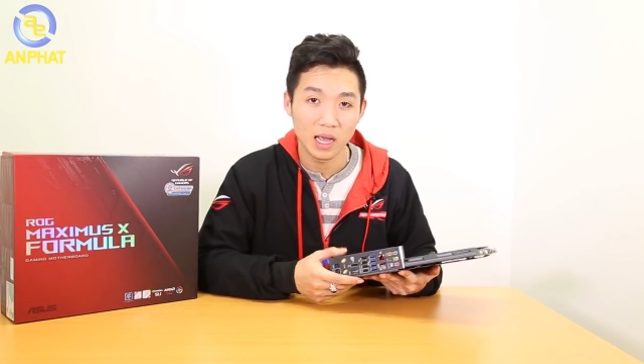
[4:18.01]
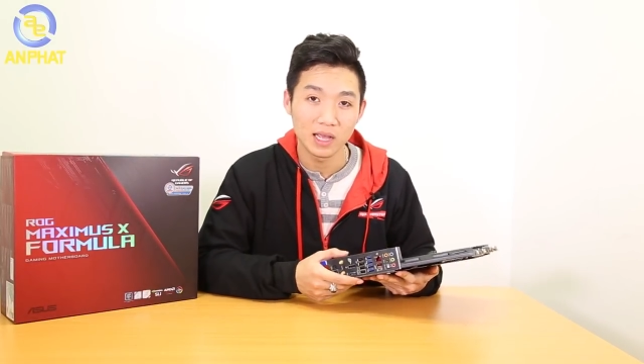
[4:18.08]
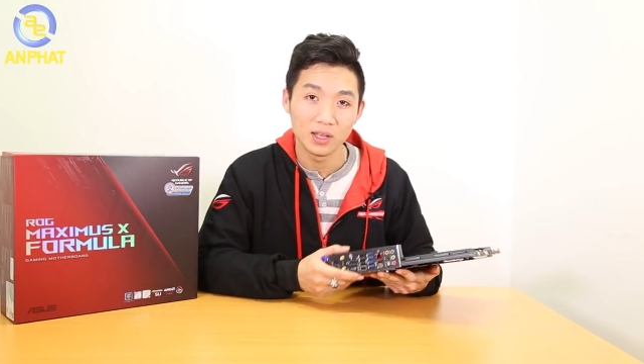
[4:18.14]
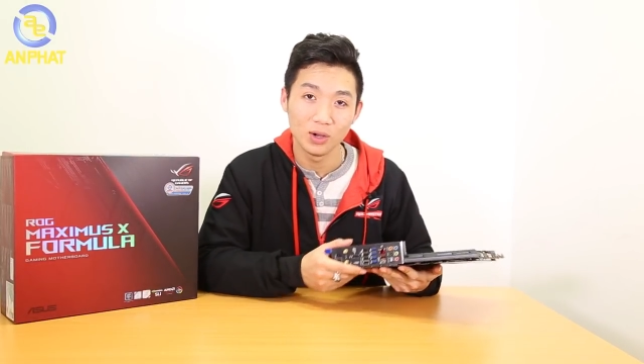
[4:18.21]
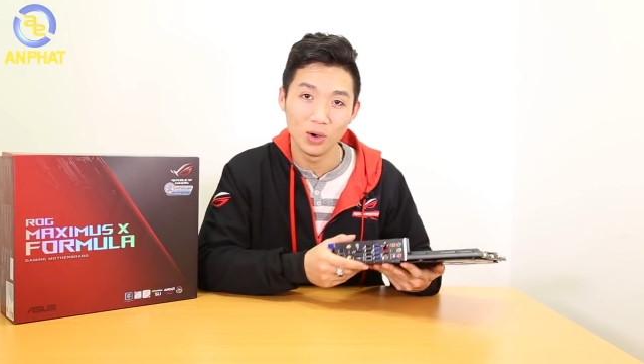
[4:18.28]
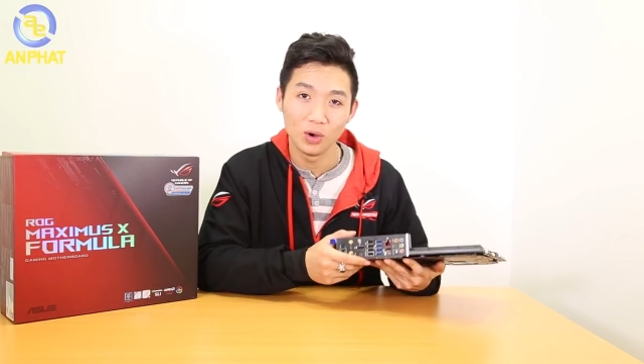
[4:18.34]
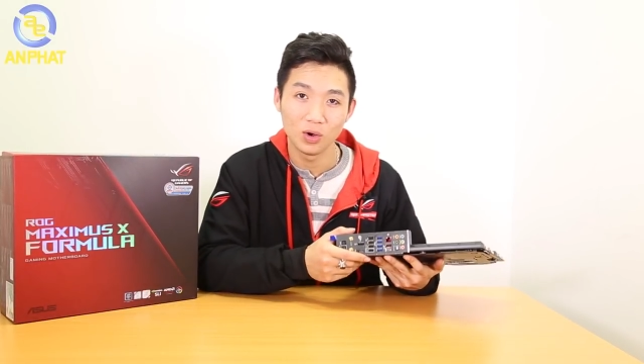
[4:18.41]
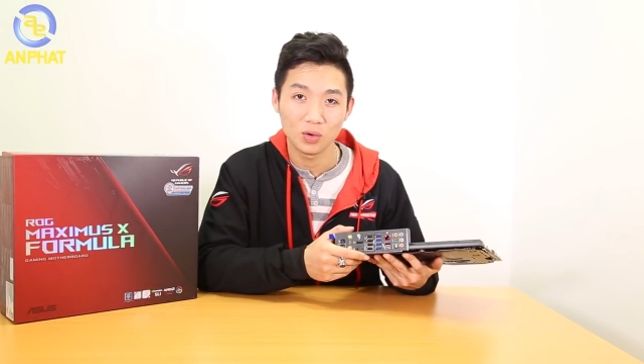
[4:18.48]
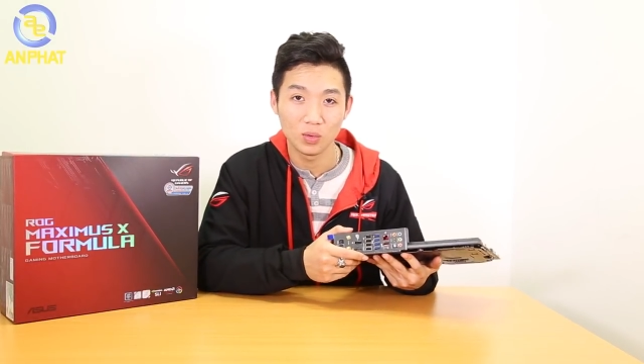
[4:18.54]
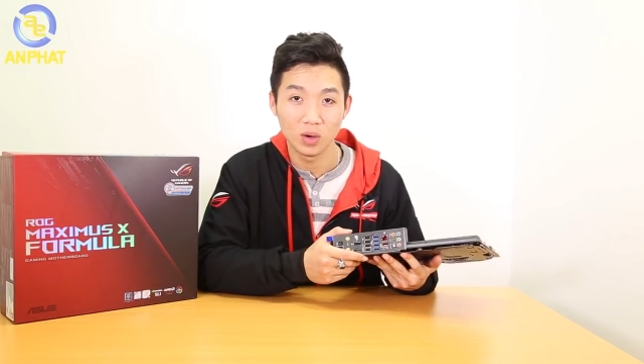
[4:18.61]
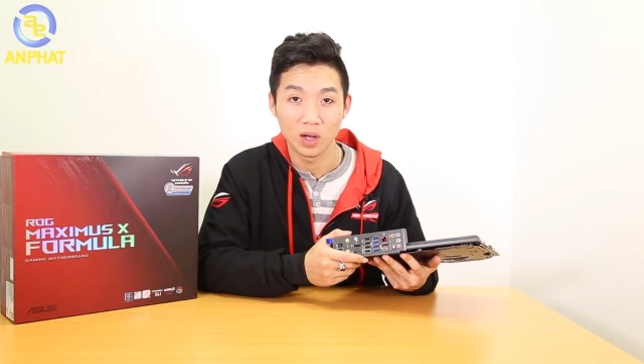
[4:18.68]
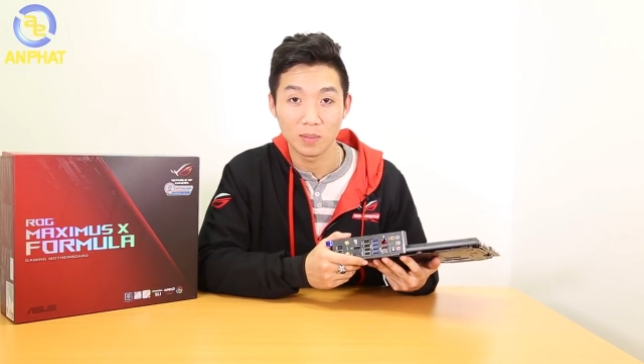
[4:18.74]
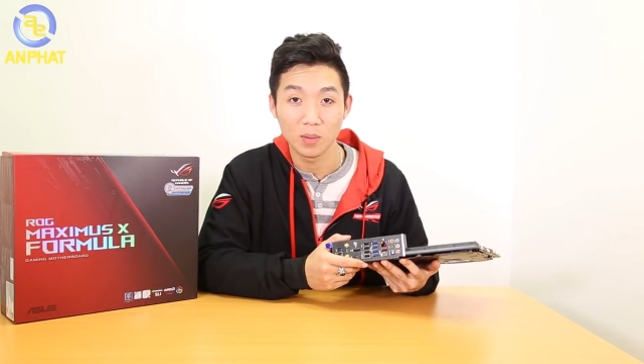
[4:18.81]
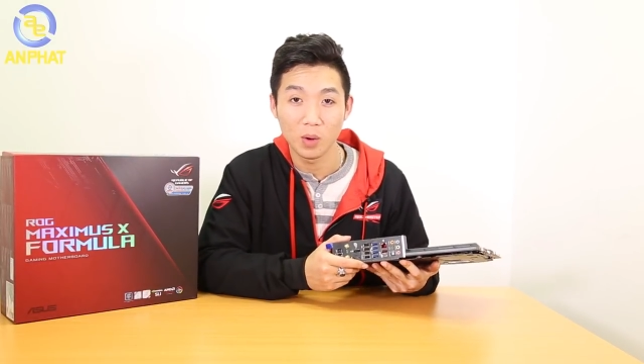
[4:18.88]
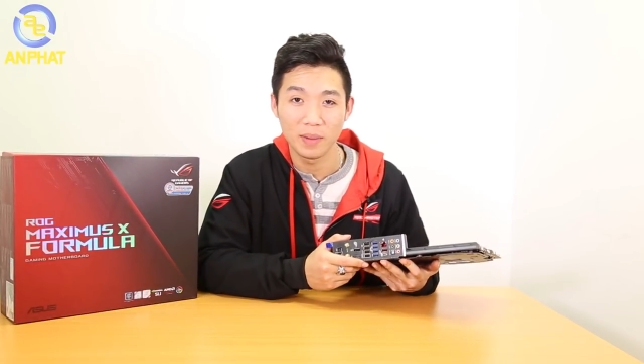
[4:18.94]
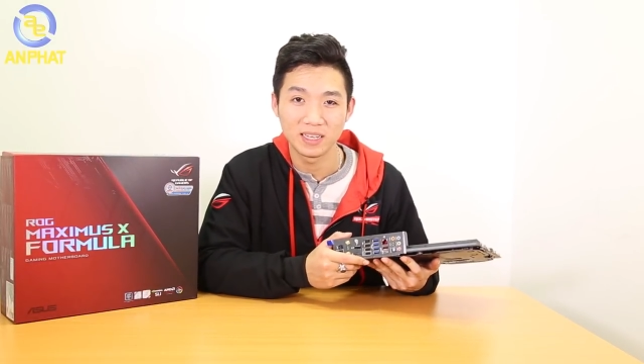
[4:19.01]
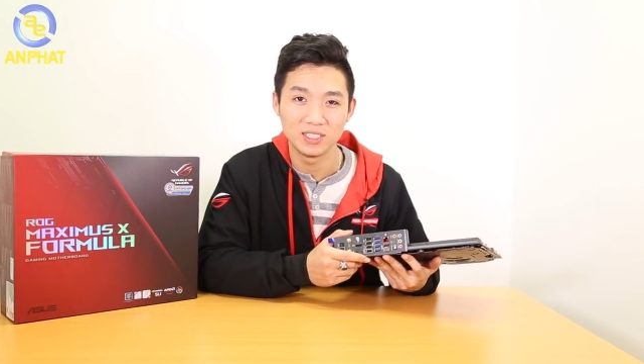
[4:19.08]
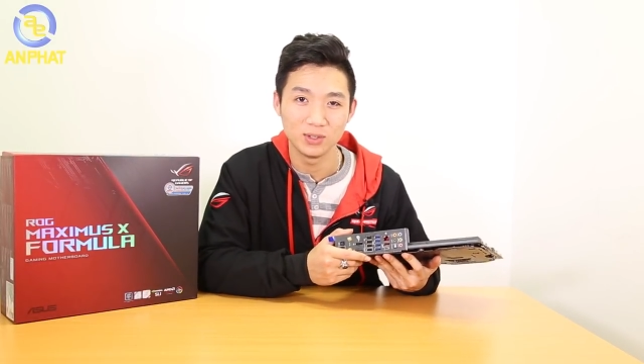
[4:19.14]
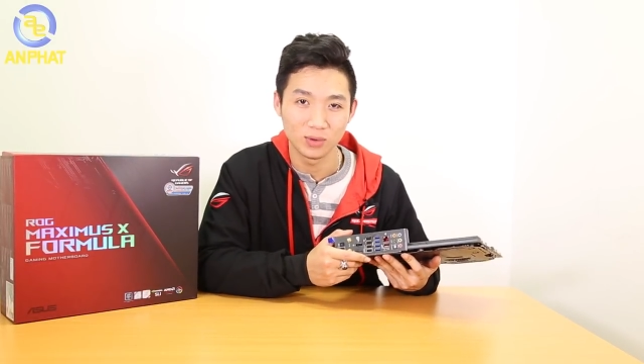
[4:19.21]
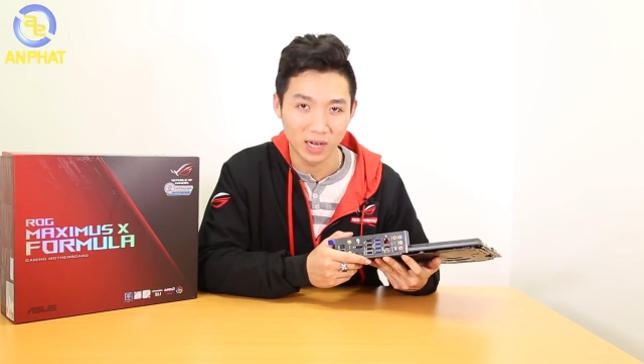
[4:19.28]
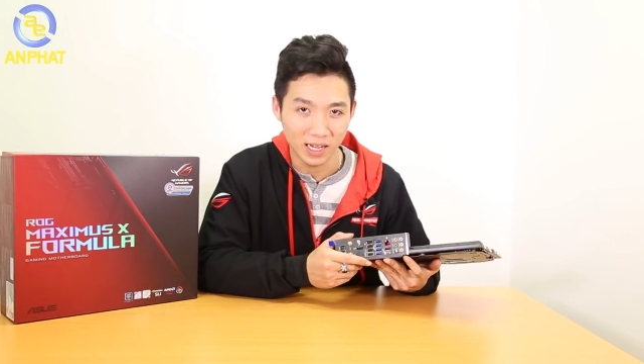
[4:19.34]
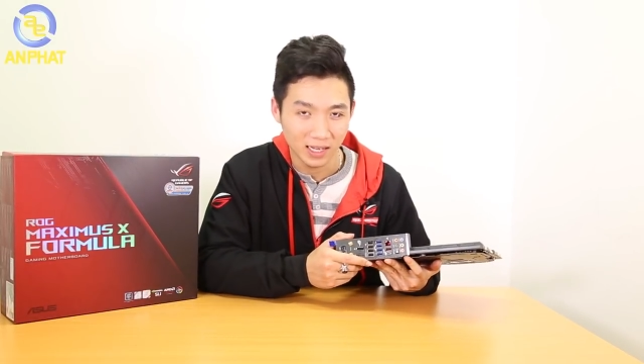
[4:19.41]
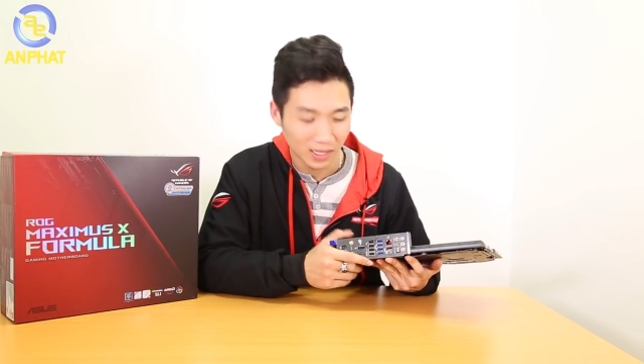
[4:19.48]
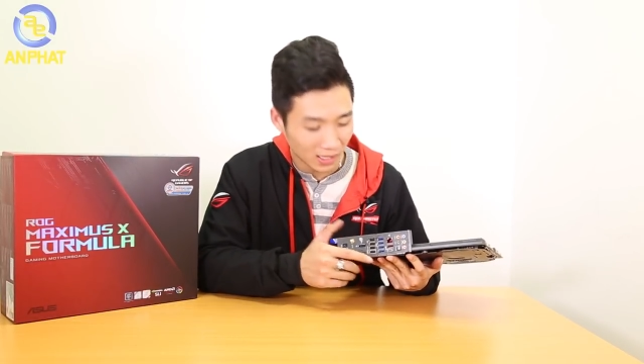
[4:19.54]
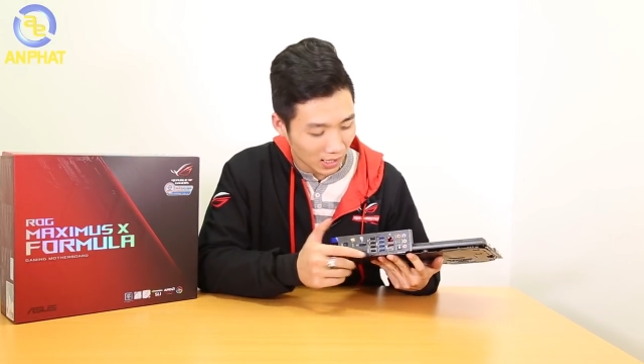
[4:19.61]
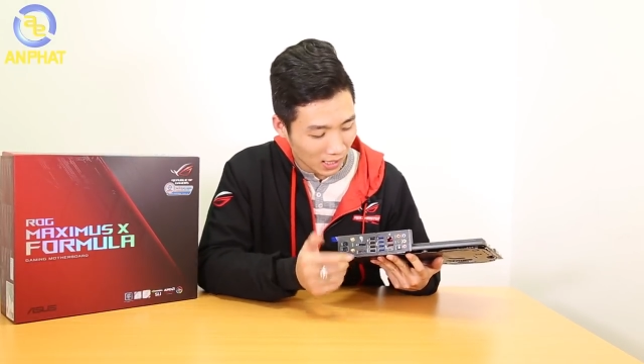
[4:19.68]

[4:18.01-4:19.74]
i o của bo mạch chủ này.